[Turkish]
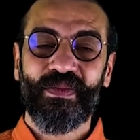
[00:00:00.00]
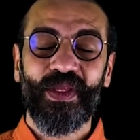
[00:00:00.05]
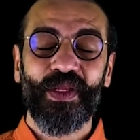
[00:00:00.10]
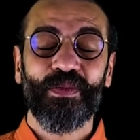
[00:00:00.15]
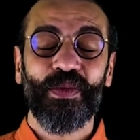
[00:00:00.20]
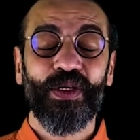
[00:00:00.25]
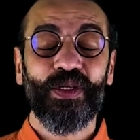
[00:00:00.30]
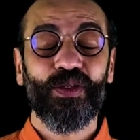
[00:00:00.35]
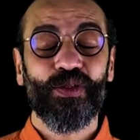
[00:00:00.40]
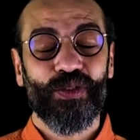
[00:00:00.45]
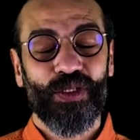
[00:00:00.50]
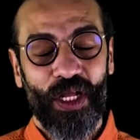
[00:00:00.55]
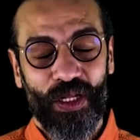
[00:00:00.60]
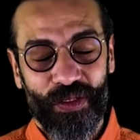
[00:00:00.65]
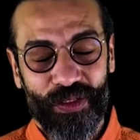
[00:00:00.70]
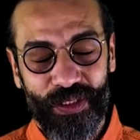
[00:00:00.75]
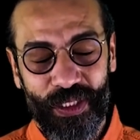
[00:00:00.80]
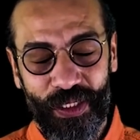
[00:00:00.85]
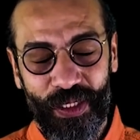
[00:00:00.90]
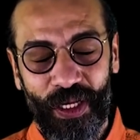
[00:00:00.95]
Bakın güzel
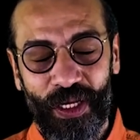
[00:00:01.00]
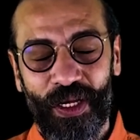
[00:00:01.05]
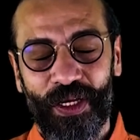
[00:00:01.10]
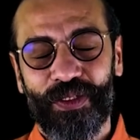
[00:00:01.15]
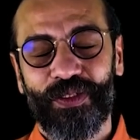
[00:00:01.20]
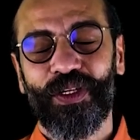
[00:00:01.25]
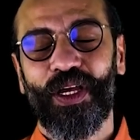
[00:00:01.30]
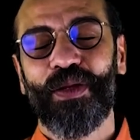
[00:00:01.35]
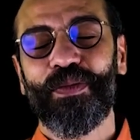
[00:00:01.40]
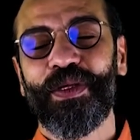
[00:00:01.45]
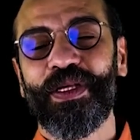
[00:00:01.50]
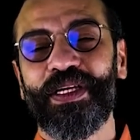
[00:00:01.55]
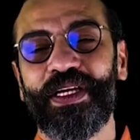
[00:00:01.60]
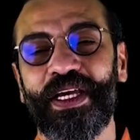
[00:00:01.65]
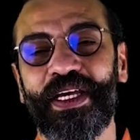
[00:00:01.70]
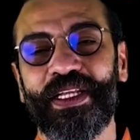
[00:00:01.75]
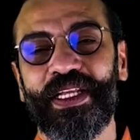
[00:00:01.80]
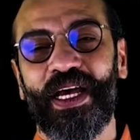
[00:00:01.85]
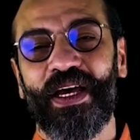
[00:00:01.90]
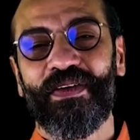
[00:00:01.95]
dostlar. Güzel bir
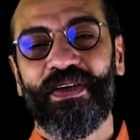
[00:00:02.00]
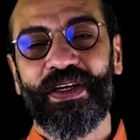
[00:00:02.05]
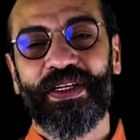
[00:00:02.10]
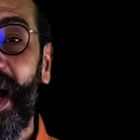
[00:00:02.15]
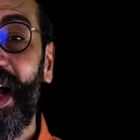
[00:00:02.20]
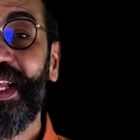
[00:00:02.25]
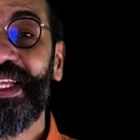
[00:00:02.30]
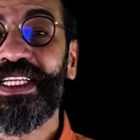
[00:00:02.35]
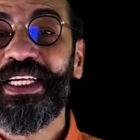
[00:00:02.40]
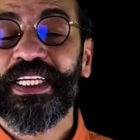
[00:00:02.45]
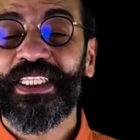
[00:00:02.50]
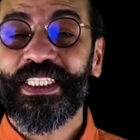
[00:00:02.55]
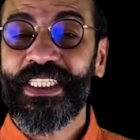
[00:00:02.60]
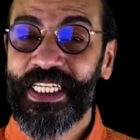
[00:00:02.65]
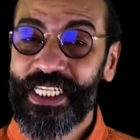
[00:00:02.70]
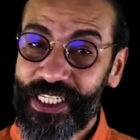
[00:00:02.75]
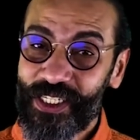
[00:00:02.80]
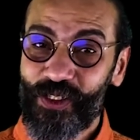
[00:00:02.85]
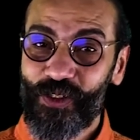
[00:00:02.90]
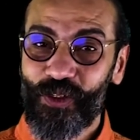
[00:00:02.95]
hikaye daha var. 6 yaşında
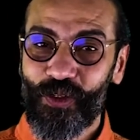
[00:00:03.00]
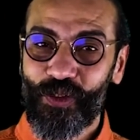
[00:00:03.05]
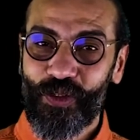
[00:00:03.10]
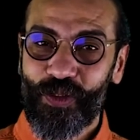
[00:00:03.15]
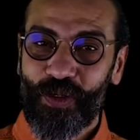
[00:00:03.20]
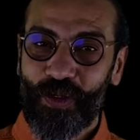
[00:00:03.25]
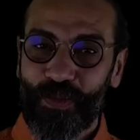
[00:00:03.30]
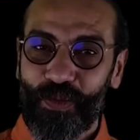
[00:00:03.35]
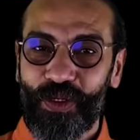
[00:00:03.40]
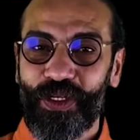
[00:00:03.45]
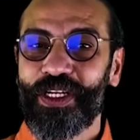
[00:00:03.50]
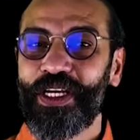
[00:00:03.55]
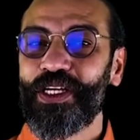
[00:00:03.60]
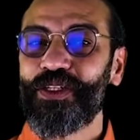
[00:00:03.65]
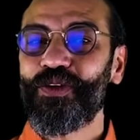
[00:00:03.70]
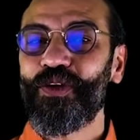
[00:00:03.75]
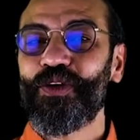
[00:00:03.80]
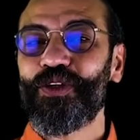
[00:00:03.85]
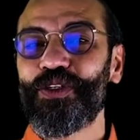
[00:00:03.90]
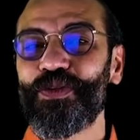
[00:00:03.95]
iki çocuk. Bu hikaye
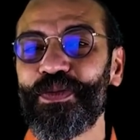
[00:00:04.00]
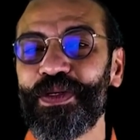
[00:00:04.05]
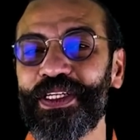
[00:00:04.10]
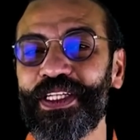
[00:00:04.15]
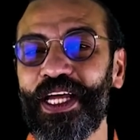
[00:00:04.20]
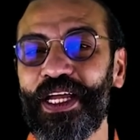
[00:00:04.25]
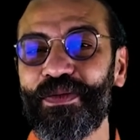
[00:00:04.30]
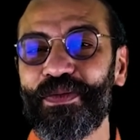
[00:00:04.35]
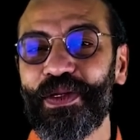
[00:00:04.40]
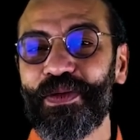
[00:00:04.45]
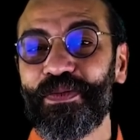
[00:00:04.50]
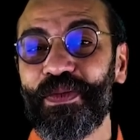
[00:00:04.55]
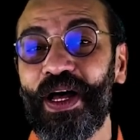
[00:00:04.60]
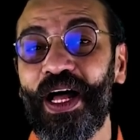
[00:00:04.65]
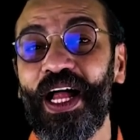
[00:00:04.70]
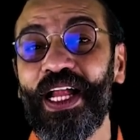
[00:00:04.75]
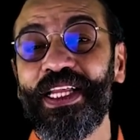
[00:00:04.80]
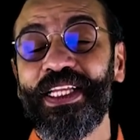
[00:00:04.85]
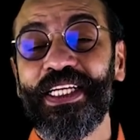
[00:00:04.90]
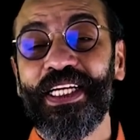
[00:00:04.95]
çok hoşuma gider benim.
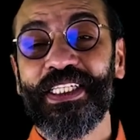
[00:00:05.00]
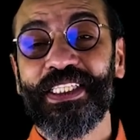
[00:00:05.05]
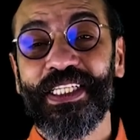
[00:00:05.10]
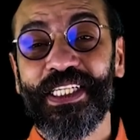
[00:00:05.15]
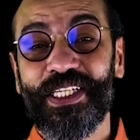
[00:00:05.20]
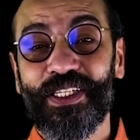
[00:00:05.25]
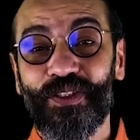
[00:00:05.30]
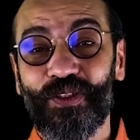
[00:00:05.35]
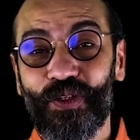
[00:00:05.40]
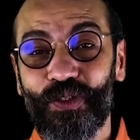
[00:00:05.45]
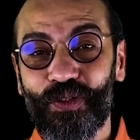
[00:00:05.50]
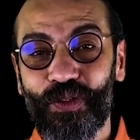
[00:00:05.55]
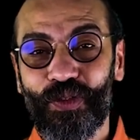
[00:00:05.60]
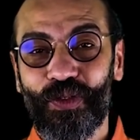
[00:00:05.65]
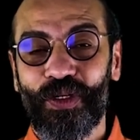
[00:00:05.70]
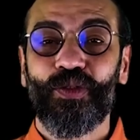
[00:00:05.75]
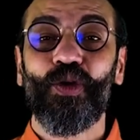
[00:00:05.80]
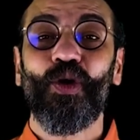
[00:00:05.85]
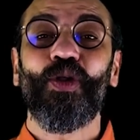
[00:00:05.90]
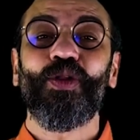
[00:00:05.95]
6 yaşında iki çocuk
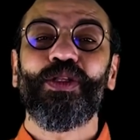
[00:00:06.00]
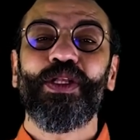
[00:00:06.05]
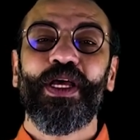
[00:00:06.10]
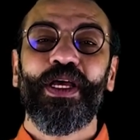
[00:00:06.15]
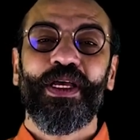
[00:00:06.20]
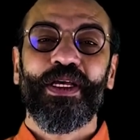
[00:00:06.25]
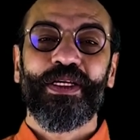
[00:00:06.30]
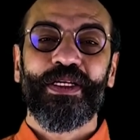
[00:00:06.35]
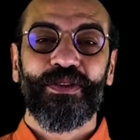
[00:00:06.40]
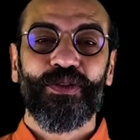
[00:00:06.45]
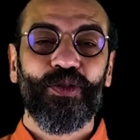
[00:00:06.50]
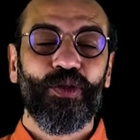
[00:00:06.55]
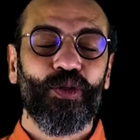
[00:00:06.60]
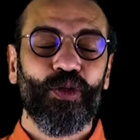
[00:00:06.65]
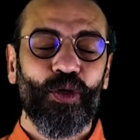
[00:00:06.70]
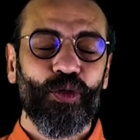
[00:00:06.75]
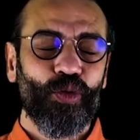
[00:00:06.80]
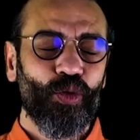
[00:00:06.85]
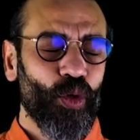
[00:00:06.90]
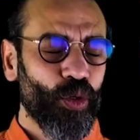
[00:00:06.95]
gölde
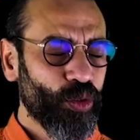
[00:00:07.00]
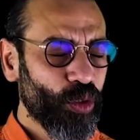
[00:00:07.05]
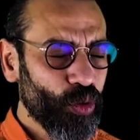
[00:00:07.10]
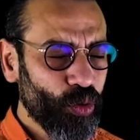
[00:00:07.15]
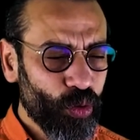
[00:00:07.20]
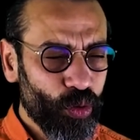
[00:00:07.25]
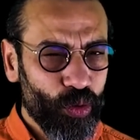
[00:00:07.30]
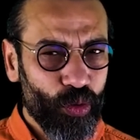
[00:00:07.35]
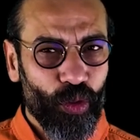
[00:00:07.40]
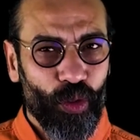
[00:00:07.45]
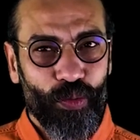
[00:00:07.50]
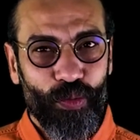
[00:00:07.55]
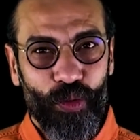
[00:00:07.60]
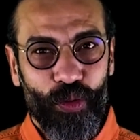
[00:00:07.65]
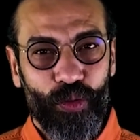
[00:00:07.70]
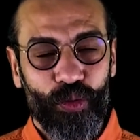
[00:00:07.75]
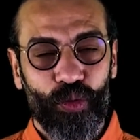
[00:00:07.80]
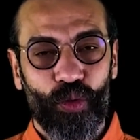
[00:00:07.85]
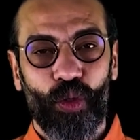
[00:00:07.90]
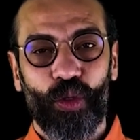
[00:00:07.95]
yürüyor. Gölde yürüyor mu?
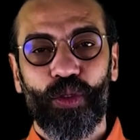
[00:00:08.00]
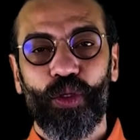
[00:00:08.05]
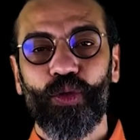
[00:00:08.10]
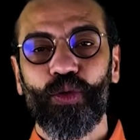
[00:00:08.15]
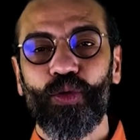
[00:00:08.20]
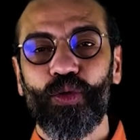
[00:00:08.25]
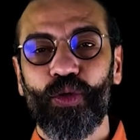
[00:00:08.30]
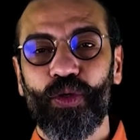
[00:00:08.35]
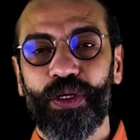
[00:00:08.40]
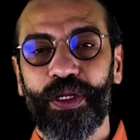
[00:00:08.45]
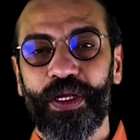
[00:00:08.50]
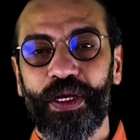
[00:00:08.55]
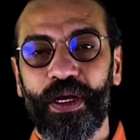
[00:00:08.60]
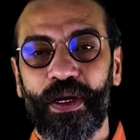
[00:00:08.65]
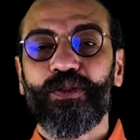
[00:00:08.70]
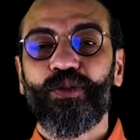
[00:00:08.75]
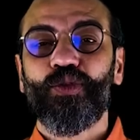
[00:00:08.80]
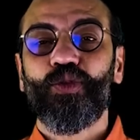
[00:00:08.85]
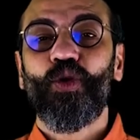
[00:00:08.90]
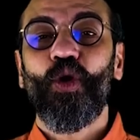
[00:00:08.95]
Gölde yürüyor ne ya?
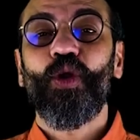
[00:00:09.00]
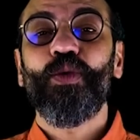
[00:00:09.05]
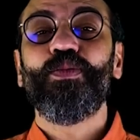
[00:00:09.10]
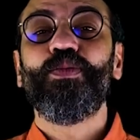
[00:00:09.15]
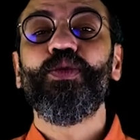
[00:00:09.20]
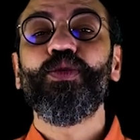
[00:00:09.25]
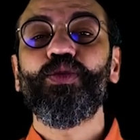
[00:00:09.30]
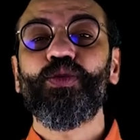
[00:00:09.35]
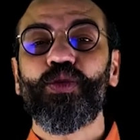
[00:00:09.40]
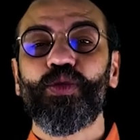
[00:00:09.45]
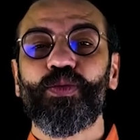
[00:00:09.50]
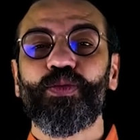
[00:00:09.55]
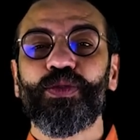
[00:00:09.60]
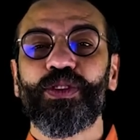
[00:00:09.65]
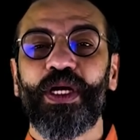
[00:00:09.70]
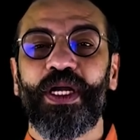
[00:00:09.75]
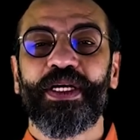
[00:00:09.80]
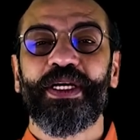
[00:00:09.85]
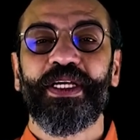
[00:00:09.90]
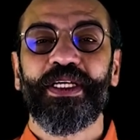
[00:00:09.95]
Göl buz tutmuş
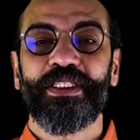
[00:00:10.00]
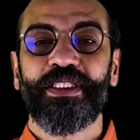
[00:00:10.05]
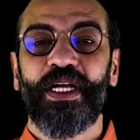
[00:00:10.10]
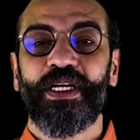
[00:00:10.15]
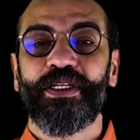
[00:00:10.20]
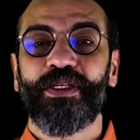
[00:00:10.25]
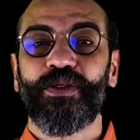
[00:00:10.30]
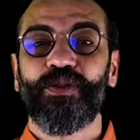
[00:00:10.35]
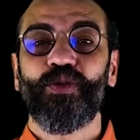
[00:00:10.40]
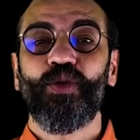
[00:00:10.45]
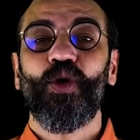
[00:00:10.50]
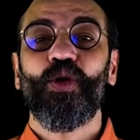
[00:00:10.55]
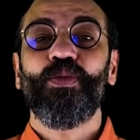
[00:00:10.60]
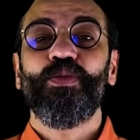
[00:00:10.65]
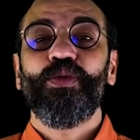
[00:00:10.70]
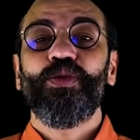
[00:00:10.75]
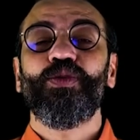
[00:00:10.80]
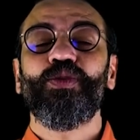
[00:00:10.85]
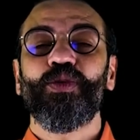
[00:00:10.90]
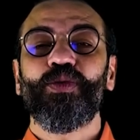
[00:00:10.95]
arkadaşlar. Göl
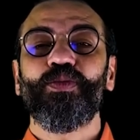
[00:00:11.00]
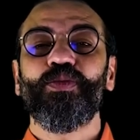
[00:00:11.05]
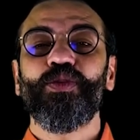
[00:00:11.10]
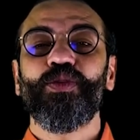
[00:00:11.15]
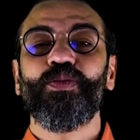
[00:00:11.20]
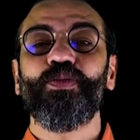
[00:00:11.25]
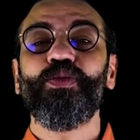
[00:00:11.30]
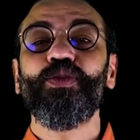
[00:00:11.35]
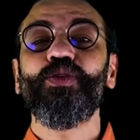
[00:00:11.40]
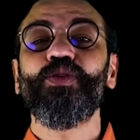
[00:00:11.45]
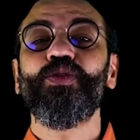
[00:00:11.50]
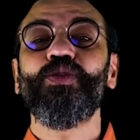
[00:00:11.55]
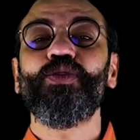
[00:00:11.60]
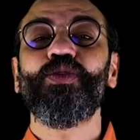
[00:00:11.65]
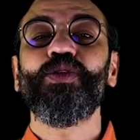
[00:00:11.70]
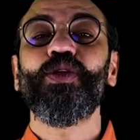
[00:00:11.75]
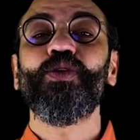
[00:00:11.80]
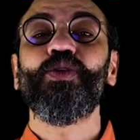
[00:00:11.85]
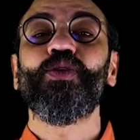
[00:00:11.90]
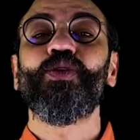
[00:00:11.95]
buz tutmuş. Buzun
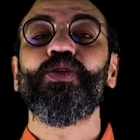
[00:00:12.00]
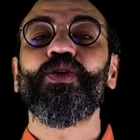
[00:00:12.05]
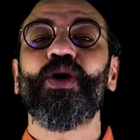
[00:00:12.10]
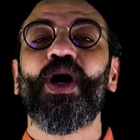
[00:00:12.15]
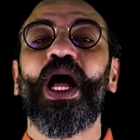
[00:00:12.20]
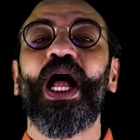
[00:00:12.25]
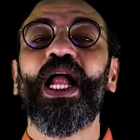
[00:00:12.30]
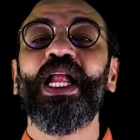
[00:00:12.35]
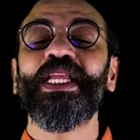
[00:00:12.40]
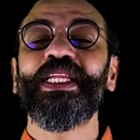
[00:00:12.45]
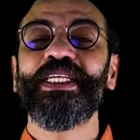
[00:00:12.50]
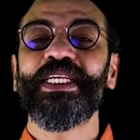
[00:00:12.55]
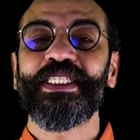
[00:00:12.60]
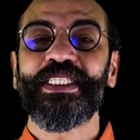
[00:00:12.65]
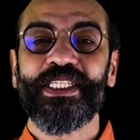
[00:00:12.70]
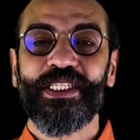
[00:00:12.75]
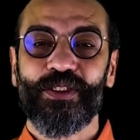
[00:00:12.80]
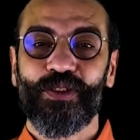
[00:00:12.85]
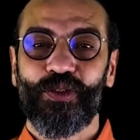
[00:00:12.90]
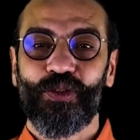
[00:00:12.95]
üstünde yürüyor. 6
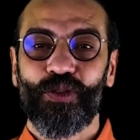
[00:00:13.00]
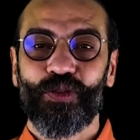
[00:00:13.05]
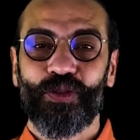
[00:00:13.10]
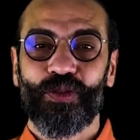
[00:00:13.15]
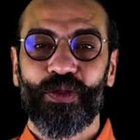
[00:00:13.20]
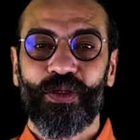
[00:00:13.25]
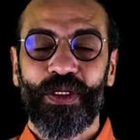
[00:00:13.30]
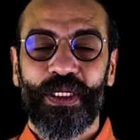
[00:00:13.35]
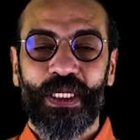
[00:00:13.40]
yaşında iki çocuk.